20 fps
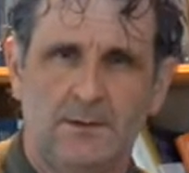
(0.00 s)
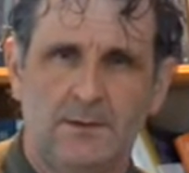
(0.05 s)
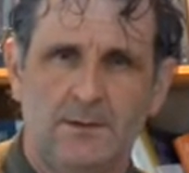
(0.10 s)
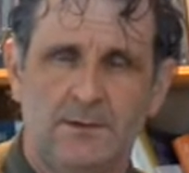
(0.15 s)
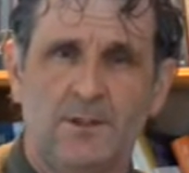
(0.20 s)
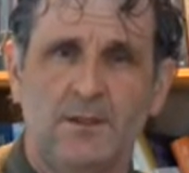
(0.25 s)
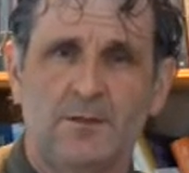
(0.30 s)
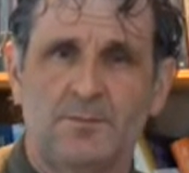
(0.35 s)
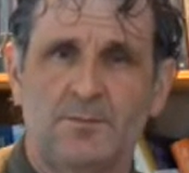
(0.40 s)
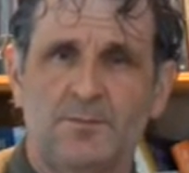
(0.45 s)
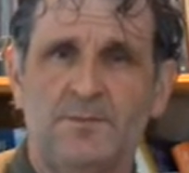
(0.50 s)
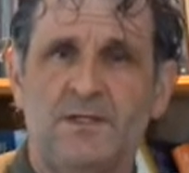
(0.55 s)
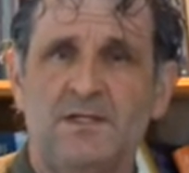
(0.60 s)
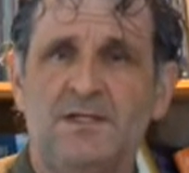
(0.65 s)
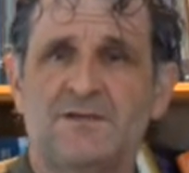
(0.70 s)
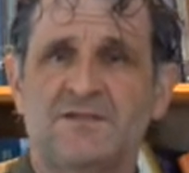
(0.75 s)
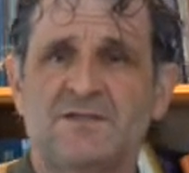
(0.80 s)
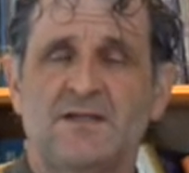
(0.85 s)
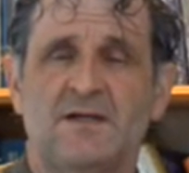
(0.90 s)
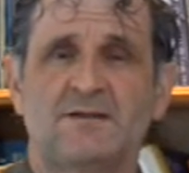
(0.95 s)
Donc,
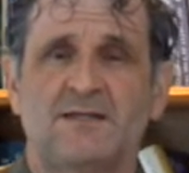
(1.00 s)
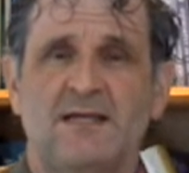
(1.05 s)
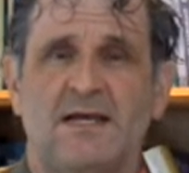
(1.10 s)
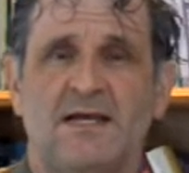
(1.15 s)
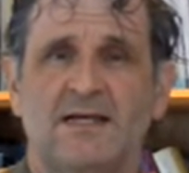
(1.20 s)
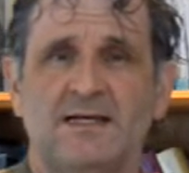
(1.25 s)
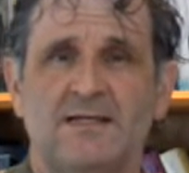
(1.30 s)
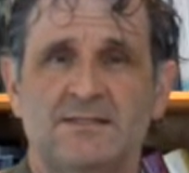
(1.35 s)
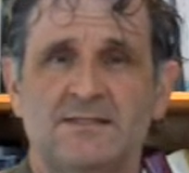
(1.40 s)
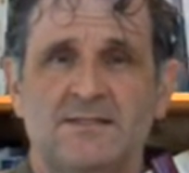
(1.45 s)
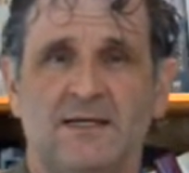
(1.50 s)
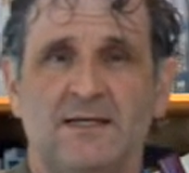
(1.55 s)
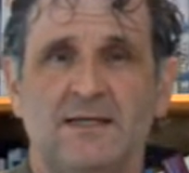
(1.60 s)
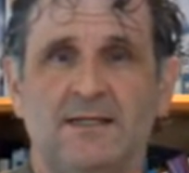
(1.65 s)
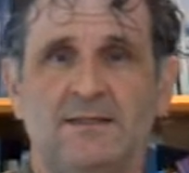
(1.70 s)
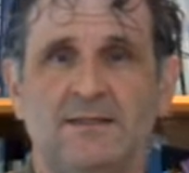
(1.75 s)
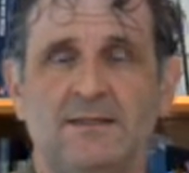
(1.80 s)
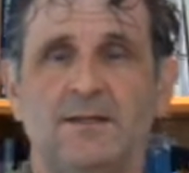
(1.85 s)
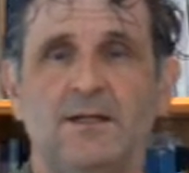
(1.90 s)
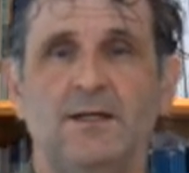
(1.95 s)

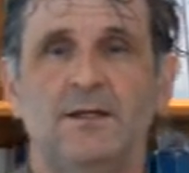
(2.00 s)
1945,